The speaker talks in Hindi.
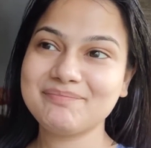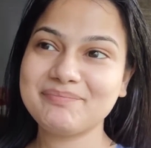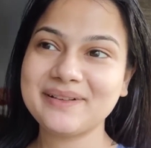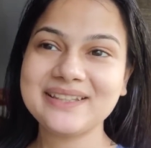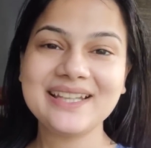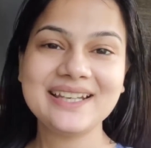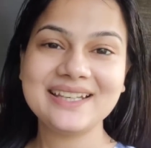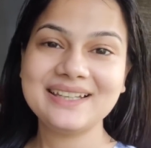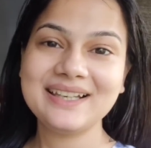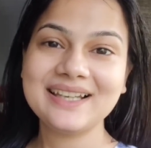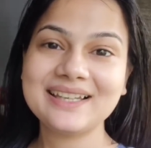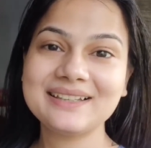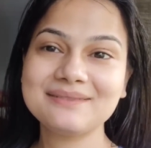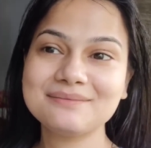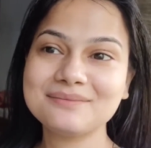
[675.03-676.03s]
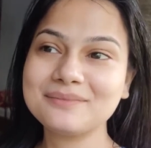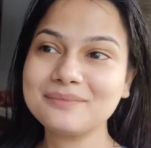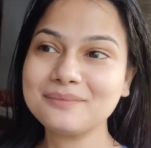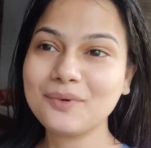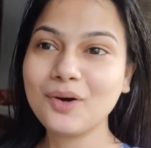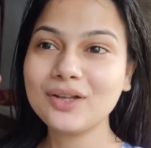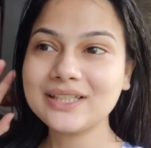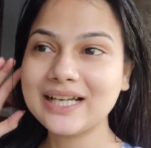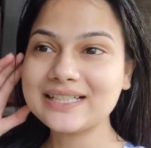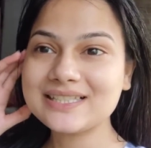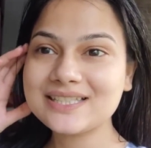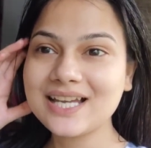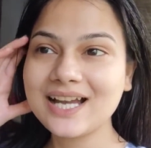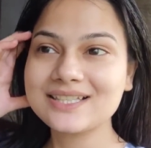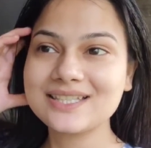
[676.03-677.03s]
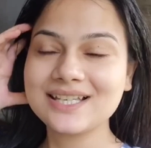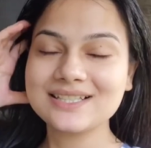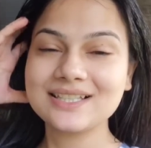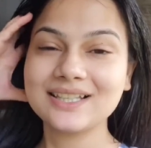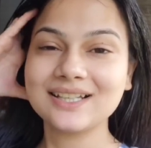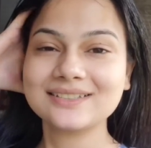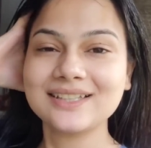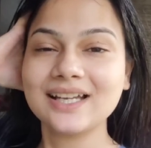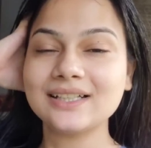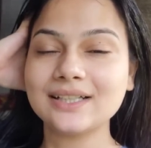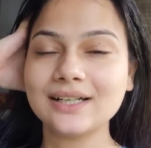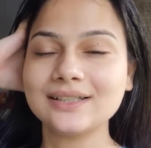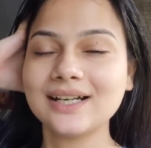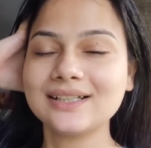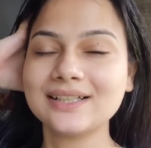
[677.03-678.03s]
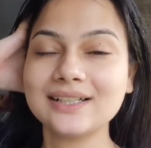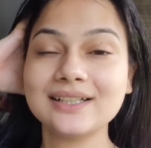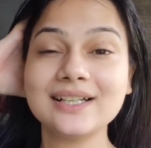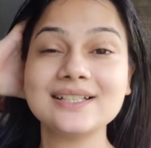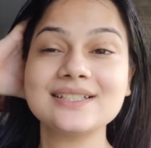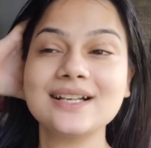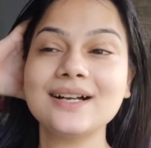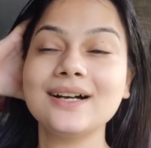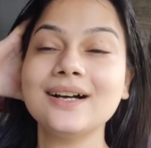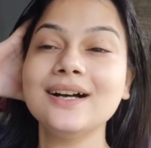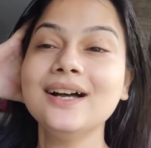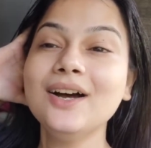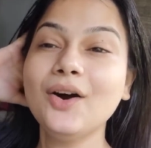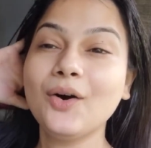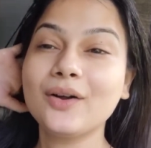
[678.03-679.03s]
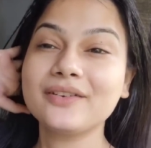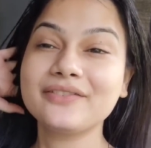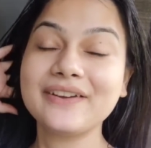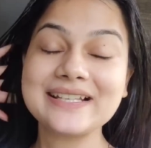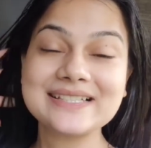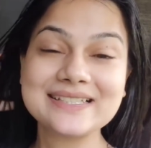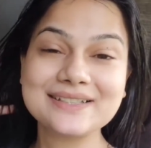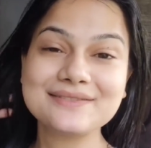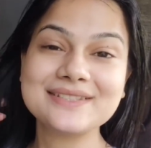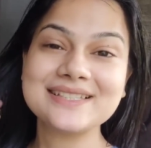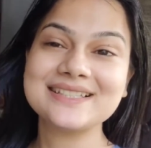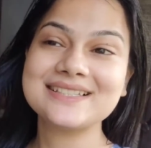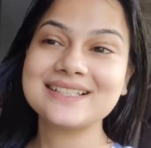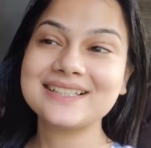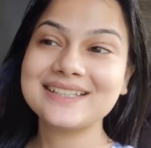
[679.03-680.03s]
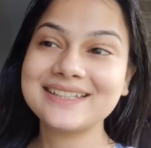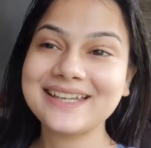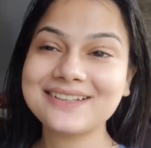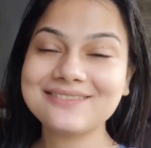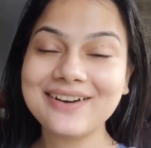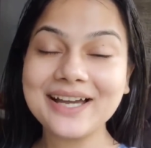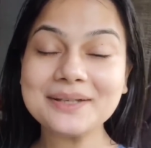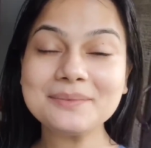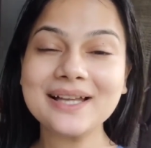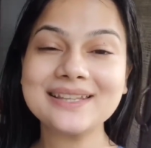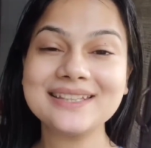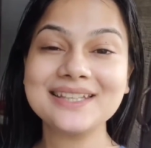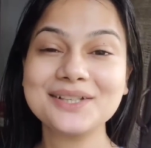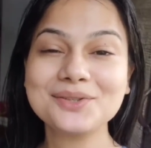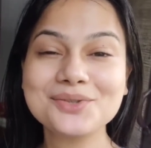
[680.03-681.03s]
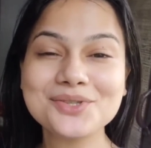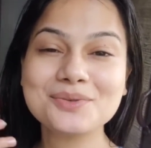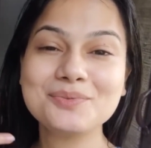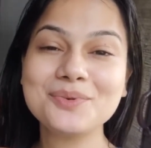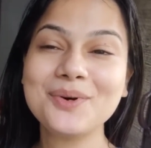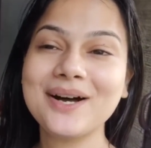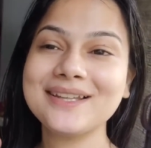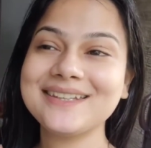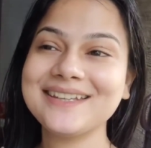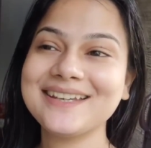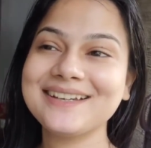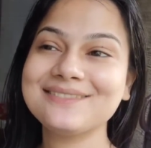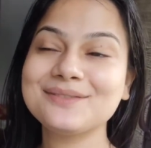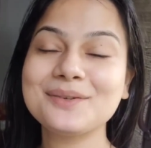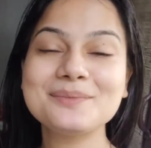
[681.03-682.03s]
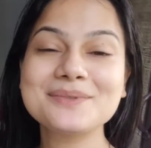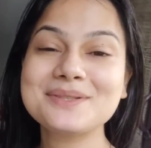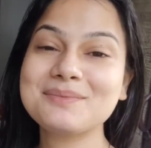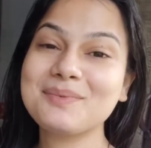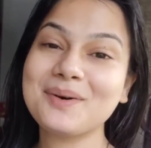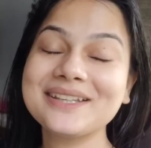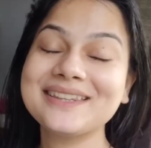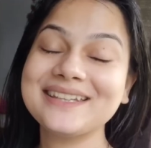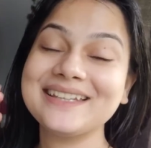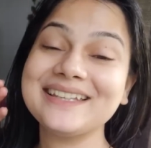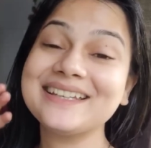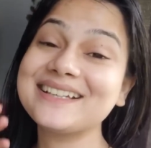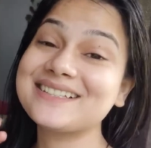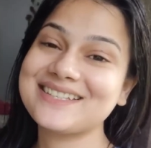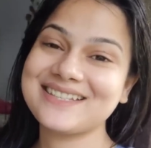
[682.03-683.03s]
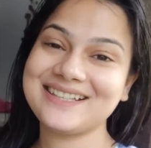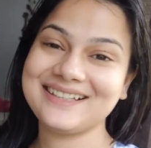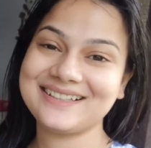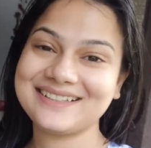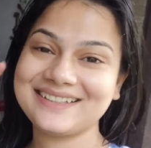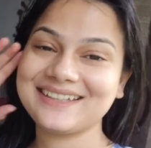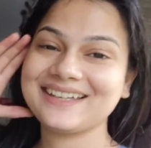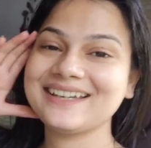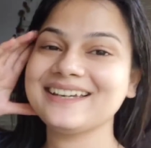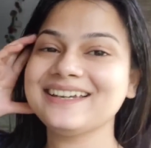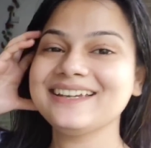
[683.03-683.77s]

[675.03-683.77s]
पता नहीं लेकिन बहुत अच्छा अच्छा सा लगता है ठंडा ठंडा सा और फेस्टिव सीज़न की एक वाइब आती है खुशबू आती है वो मुझे बहुत ही अच्छी लगती है